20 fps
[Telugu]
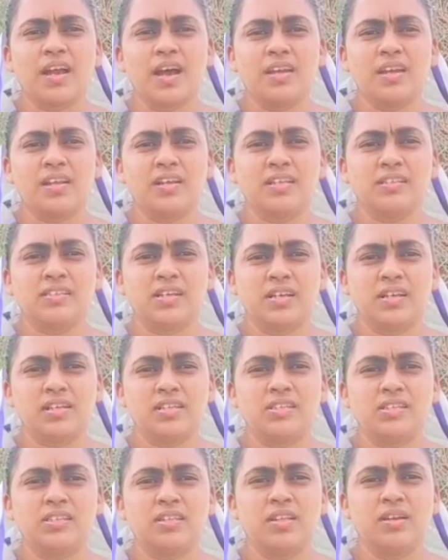కార్యాలు
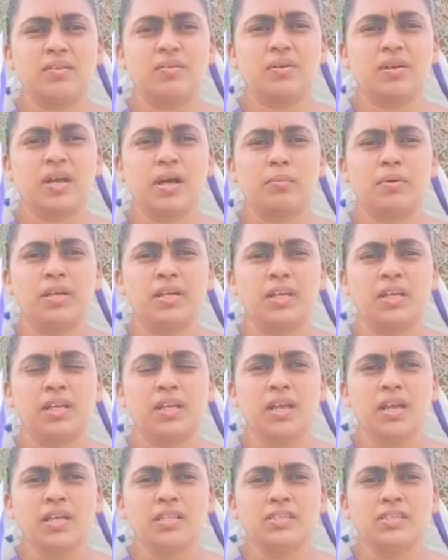జరిగించే దేవుడు కాబట్టి